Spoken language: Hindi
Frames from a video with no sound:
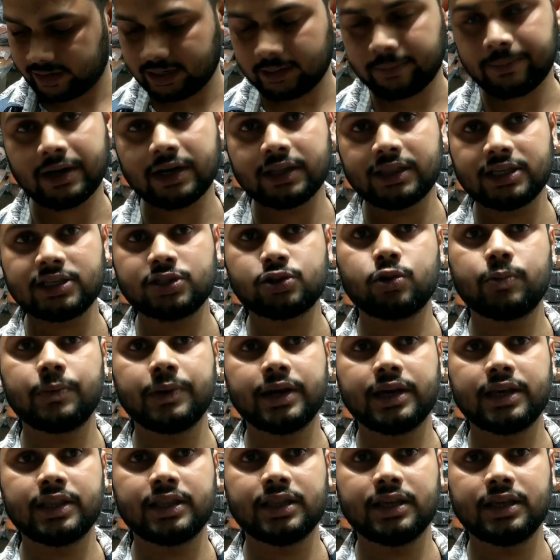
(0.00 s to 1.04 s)
बेल्ट तीस रुपये की
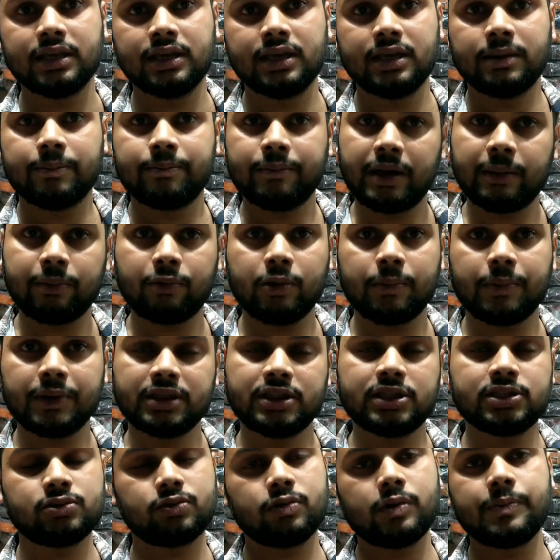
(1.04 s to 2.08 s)
थी मैं आपको बत्तीस
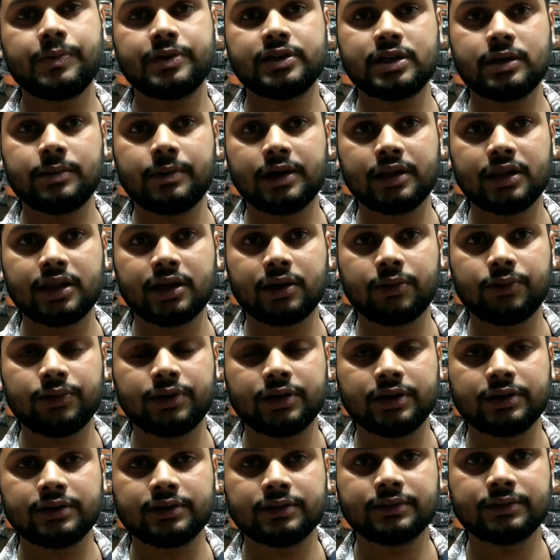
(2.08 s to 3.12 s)
रुपये पीस की बेल्ट दे रहा हूँ
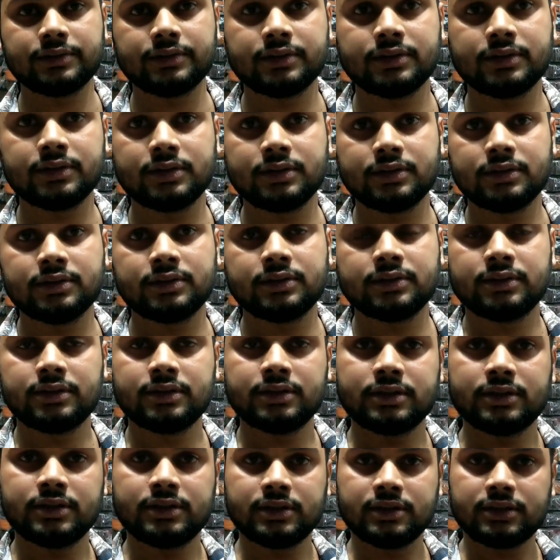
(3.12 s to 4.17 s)
अच्छा तीस रुपये रुपए की थी
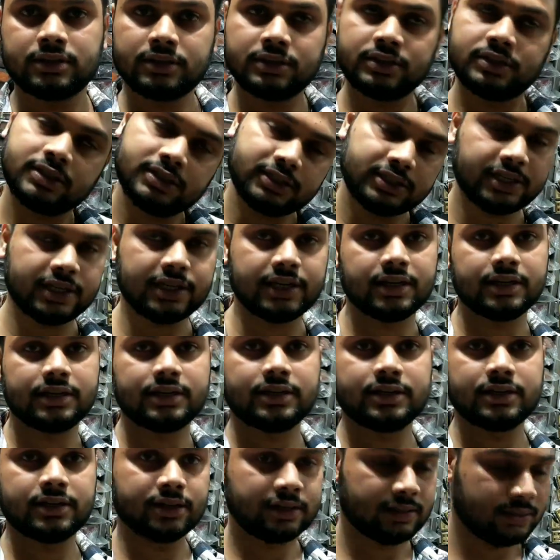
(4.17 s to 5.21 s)
बत्तीस की थी मुझे याद
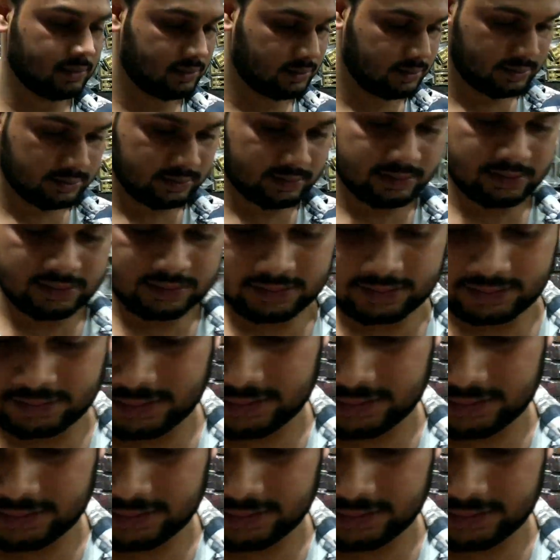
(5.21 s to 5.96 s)
मुझे याद आ रहा था